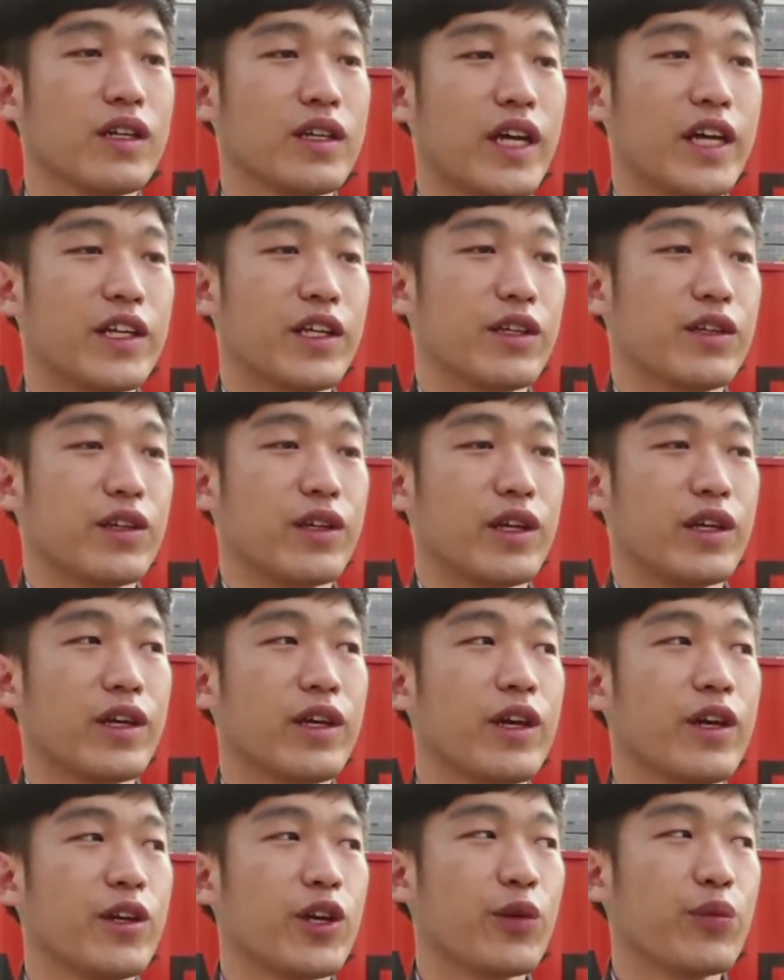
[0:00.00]
단위들이
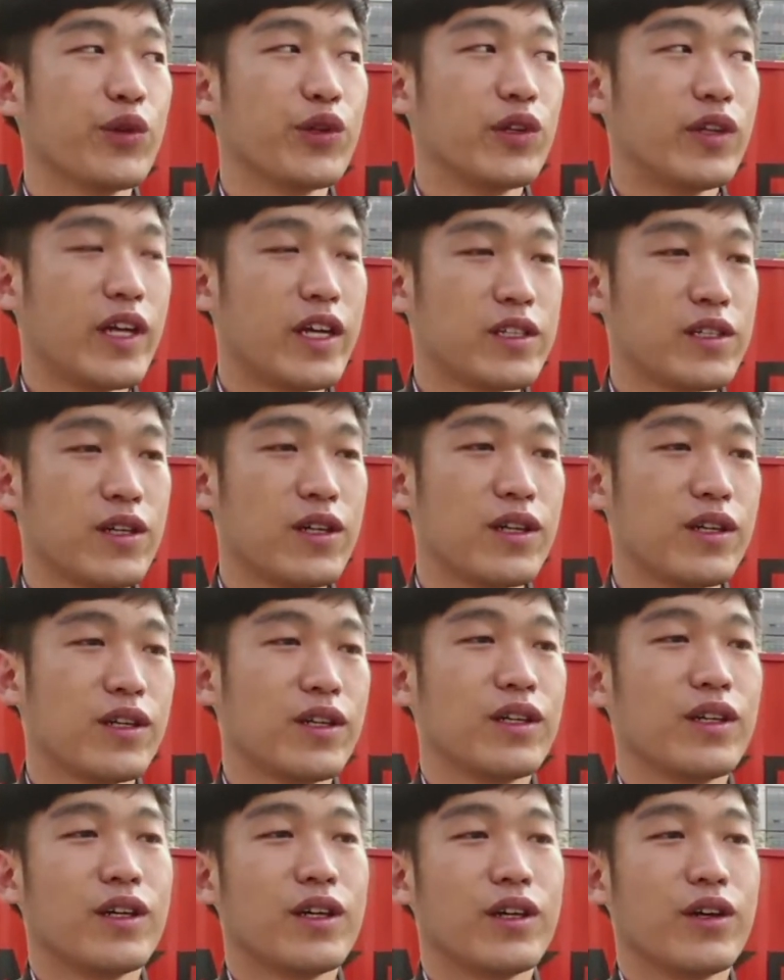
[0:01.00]
협의를 해서
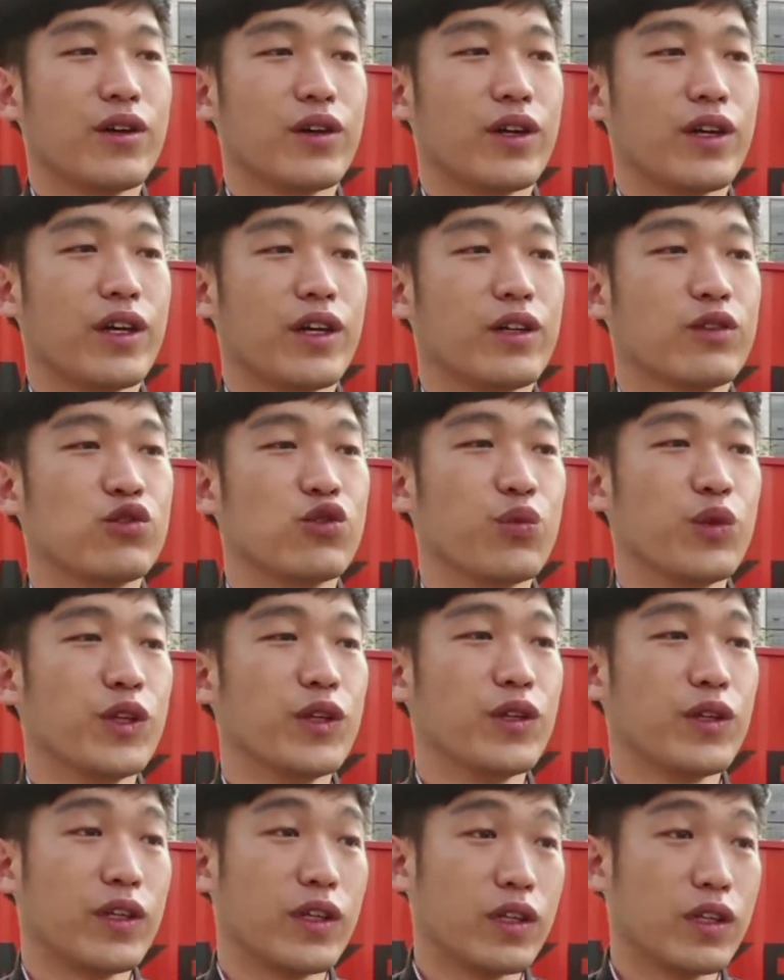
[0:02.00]
여기
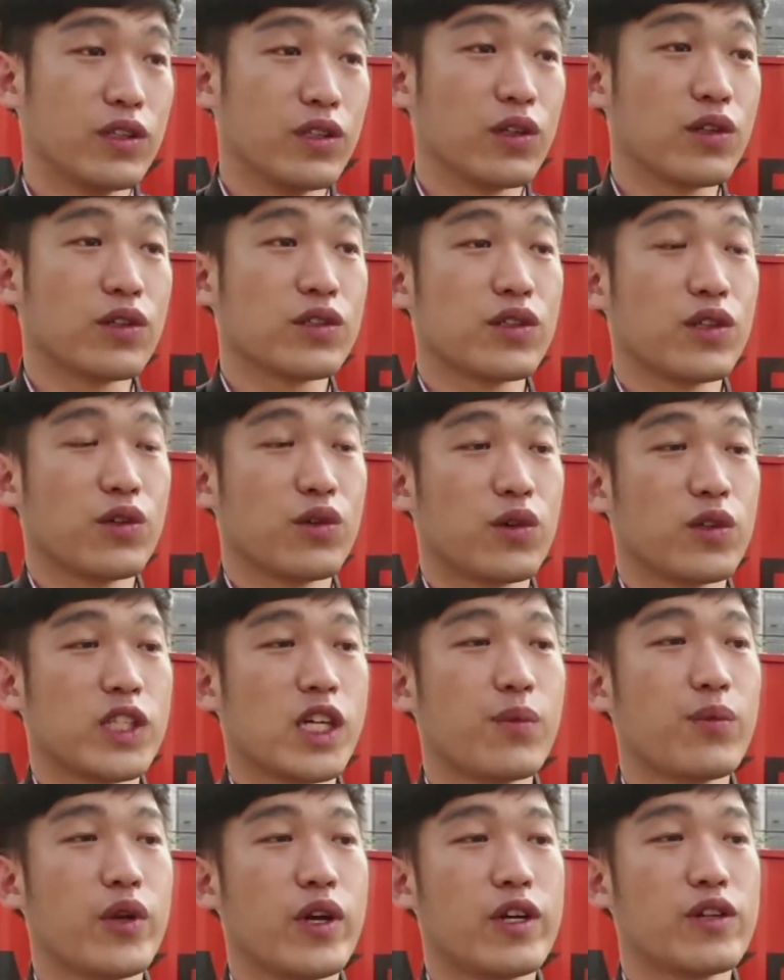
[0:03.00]
주민들이 적극적으로
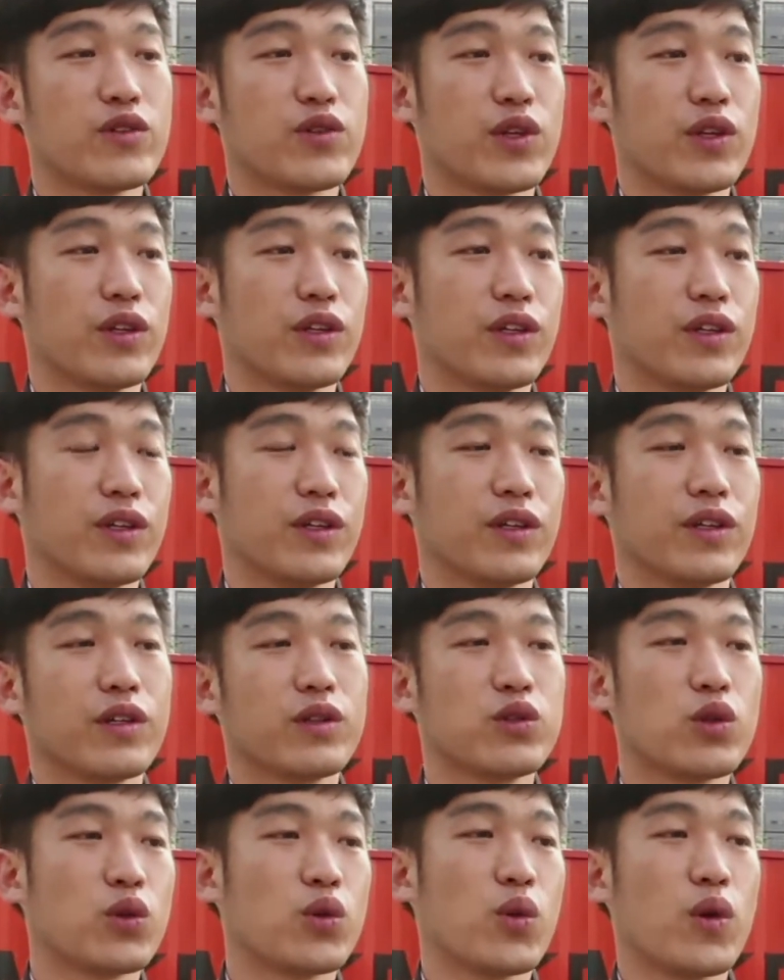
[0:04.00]
참여할 수 있는
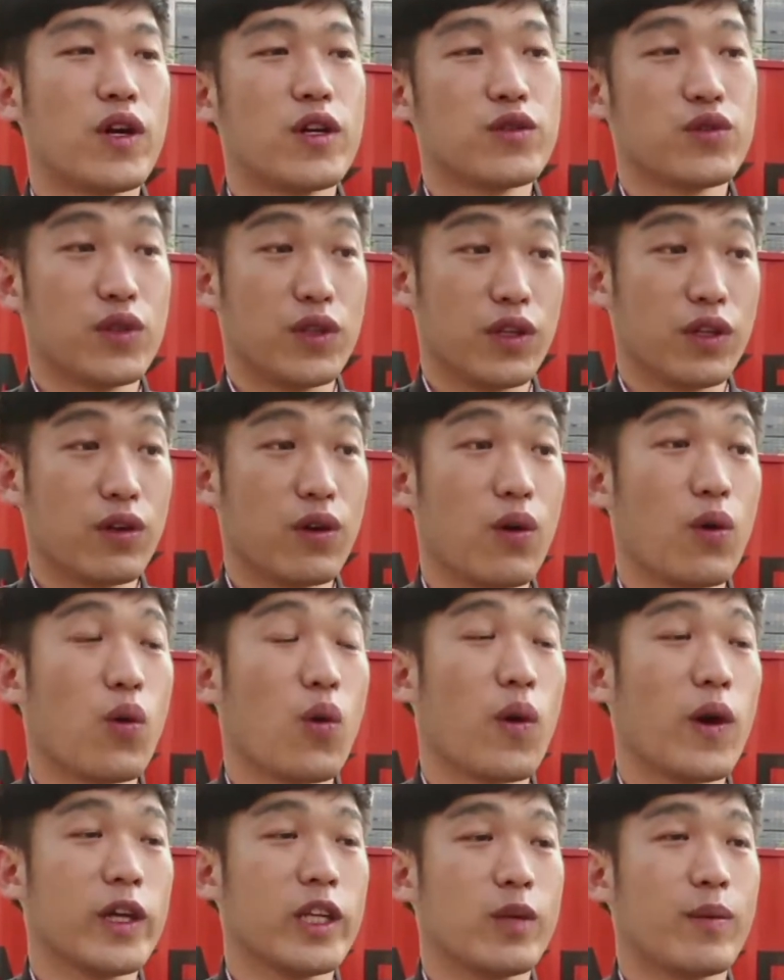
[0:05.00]
소통할 수 있는 그런
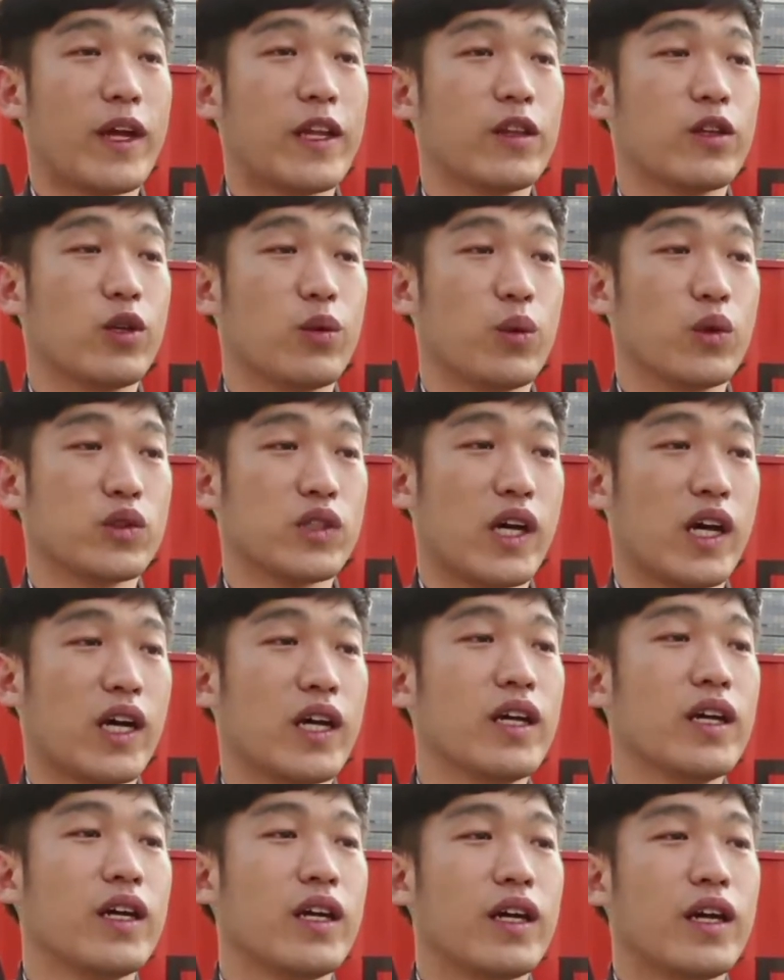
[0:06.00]
공간을 만들어
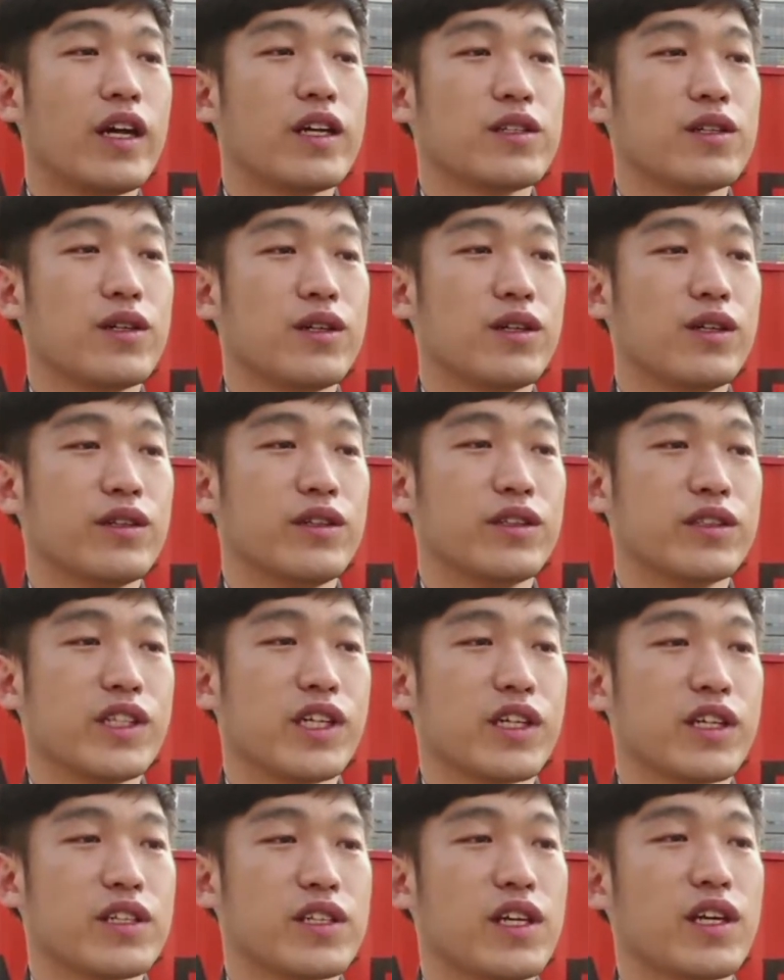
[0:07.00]
보자 해서
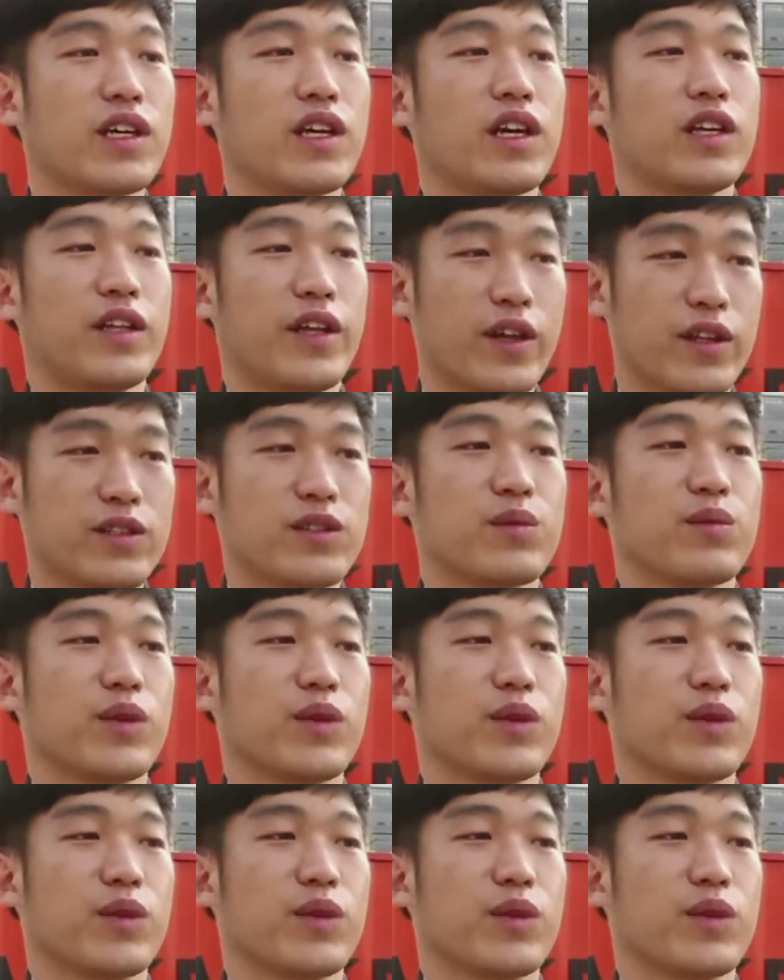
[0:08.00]
늘장이 생기게 되었습니다.